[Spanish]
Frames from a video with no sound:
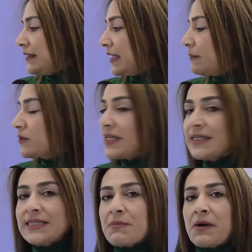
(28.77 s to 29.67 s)
Tenemos el
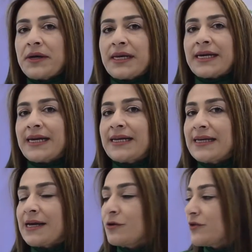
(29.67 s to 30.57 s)
sistema Bernaker
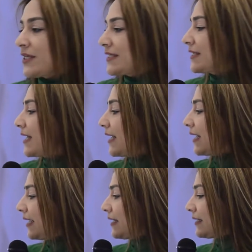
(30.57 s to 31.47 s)
que consiste
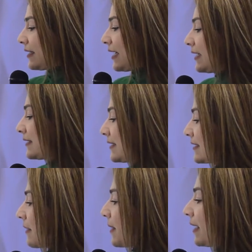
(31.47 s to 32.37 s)
en el
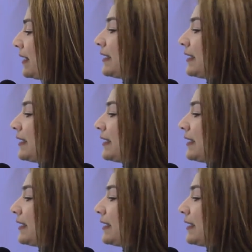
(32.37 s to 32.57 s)
sistema